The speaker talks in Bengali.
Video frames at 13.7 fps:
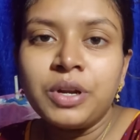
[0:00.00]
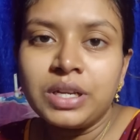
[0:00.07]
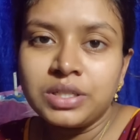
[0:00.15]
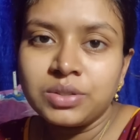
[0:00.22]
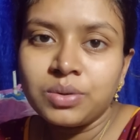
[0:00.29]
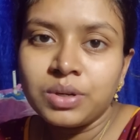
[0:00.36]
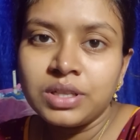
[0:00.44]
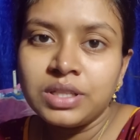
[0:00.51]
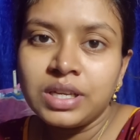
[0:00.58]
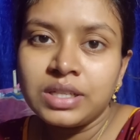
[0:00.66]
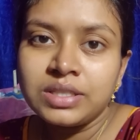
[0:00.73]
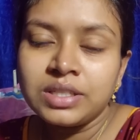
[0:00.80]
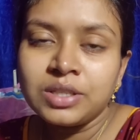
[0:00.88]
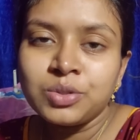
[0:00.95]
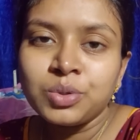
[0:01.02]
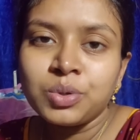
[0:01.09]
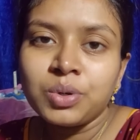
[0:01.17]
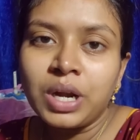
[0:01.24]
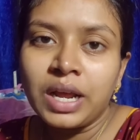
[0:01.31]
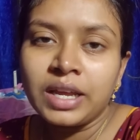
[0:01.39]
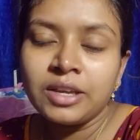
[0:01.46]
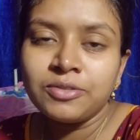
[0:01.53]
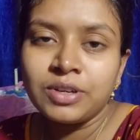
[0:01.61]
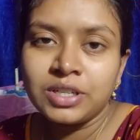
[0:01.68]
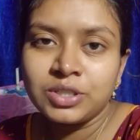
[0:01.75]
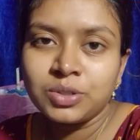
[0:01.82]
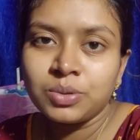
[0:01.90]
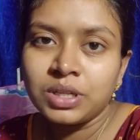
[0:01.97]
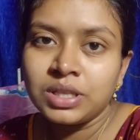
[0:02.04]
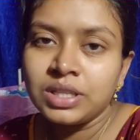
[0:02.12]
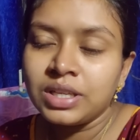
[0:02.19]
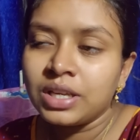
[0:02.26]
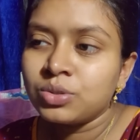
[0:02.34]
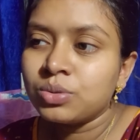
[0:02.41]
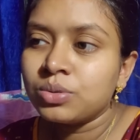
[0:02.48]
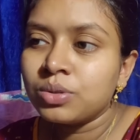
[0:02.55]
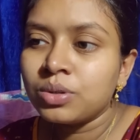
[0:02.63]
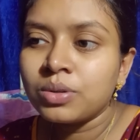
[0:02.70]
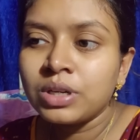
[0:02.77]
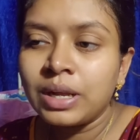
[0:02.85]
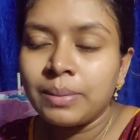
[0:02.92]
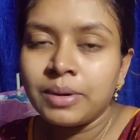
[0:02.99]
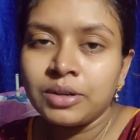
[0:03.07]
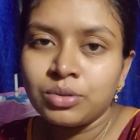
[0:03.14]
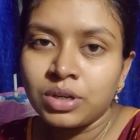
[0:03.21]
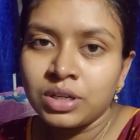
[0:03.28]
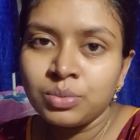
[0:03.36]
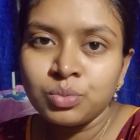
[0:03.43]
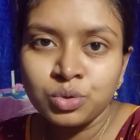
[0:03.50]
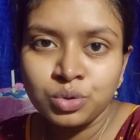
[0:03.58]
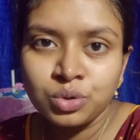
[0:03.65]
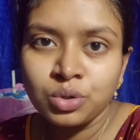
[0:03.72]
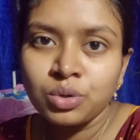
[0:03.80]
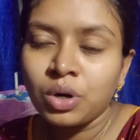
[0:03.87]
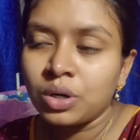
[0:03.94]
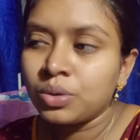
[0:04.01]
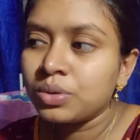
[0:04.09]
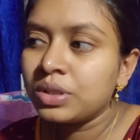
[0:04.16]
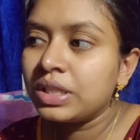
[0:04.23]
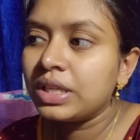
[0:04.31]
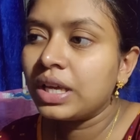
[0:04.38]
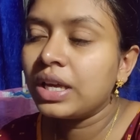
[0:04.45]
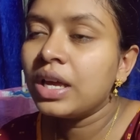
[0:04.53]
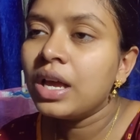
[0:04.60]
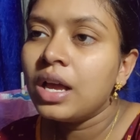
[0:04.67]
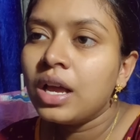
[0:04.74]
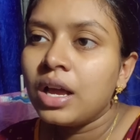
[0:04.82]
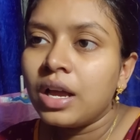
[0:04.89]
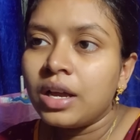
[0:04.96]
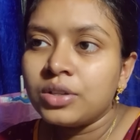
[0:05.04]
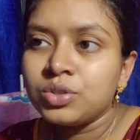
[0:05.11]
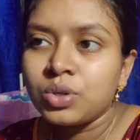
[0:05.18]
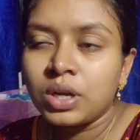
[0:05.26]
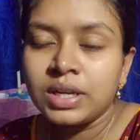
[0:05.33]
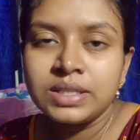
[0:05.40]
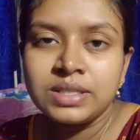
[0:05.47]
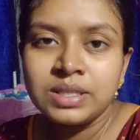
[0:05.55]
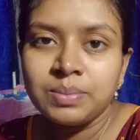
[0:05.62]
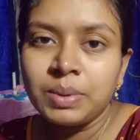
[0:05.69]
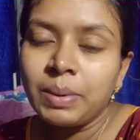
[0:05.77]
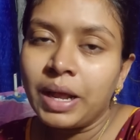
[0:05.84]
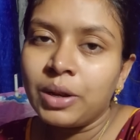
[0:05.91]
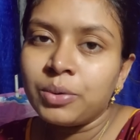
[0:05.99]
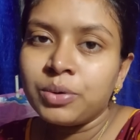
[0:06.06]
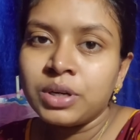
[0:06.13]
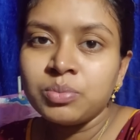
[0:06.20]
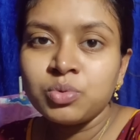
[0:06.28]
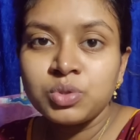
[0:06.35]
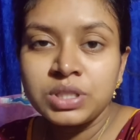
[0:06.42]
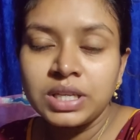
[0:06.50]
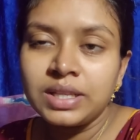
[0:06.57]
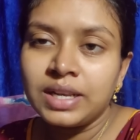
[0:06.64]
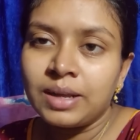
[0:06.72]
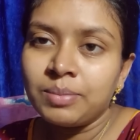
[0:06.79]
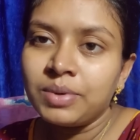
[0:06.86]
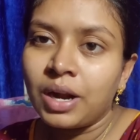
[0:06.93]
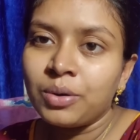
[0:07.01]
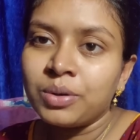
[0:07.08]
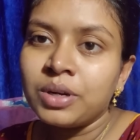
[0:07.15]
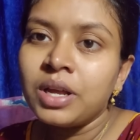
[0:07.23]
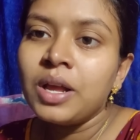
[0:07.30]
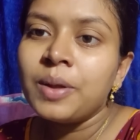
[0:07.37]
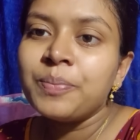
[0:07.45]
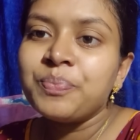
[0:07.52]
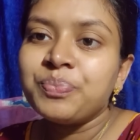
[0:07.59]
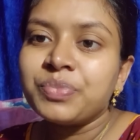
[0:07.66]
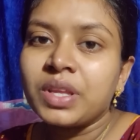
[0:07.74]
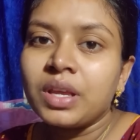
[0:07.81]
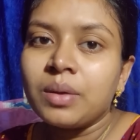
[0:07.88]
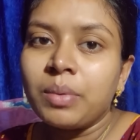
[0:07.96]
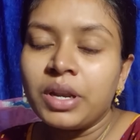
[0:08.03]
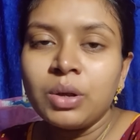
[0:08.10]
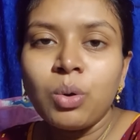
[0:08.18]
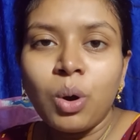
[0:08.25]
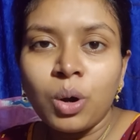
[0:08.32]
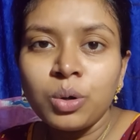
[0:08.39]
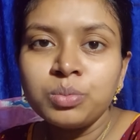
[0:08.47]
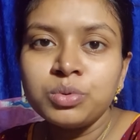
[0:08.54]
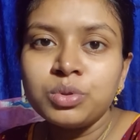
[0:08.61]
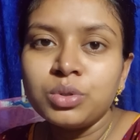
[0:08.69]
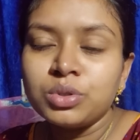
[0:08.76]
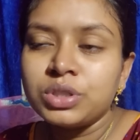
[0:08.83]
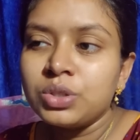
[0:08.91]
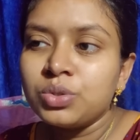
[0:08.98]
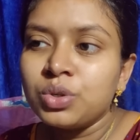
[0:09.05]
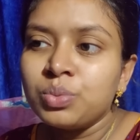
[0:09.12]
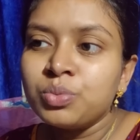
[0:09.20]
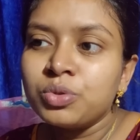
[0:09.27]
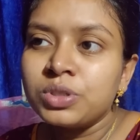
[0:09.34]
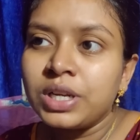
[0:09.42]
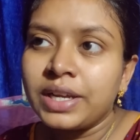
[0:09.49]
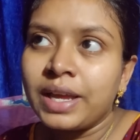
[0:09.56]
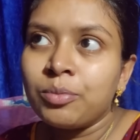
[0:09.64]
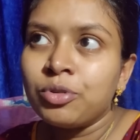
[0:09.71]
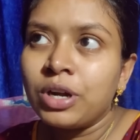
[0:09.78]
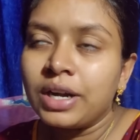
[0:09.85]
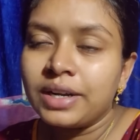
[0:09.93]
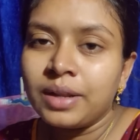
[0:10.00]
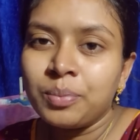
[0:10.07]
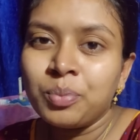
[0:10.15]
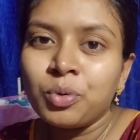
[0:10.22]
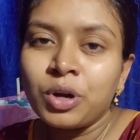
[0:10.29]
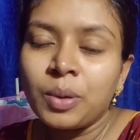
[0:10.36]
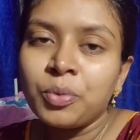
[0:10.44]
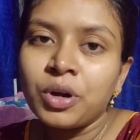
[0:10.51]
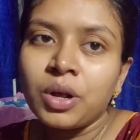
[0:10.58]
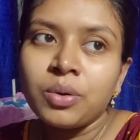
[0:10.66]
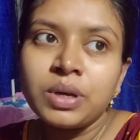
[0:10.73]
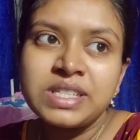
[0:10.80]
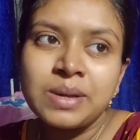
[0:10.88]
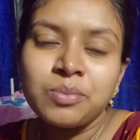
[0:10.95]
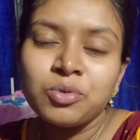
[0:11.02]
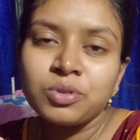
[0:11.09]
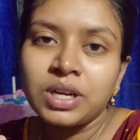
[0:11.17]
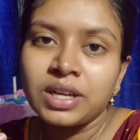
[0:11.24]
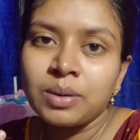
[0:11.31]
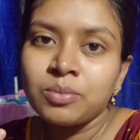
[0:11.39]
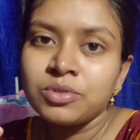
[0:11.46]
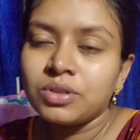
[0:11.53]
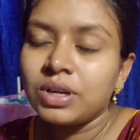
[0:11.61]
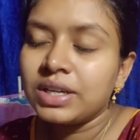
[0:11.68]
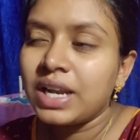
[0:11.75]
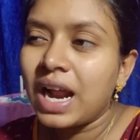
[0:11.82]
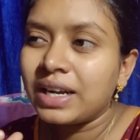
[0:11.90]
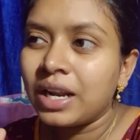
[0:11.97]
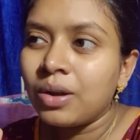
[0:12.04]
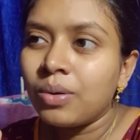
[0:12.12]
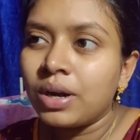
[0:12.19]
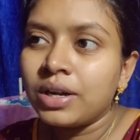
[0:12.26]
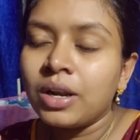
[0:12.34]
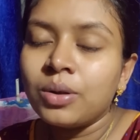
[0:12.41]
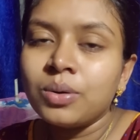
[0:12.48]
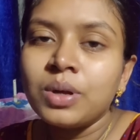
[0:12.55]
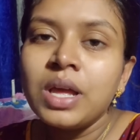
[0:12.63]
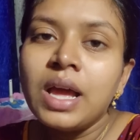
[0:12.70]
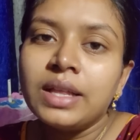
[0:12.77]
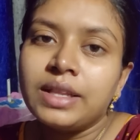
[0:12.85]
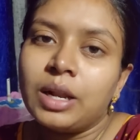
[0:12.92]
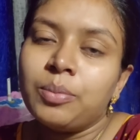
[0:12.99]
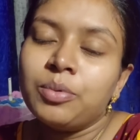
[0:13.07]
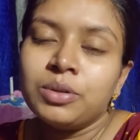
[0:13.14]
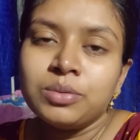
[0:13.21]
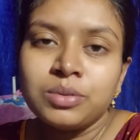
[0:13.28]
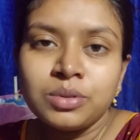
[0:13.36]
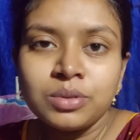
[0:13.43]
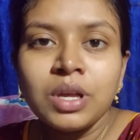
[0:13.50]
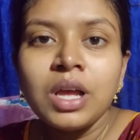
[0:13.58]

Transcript: ফ্রেশ করে দিয়েছি কিছুক্ষণ আগেই ফ্রেশ করে দিয়ে সুন্দর করে আবার একটুখানি মুখটুক কটন দিয়ে জলে চিপে ভালো করে মুছে দিলাম কারণ মানে গরম তো সেই জন্য মুখটা কেমন একটা পোড়া পোড়া হয়ে যায় মুখটা কেমন যেন একটা আঠালো আঠালো তারপরেও তো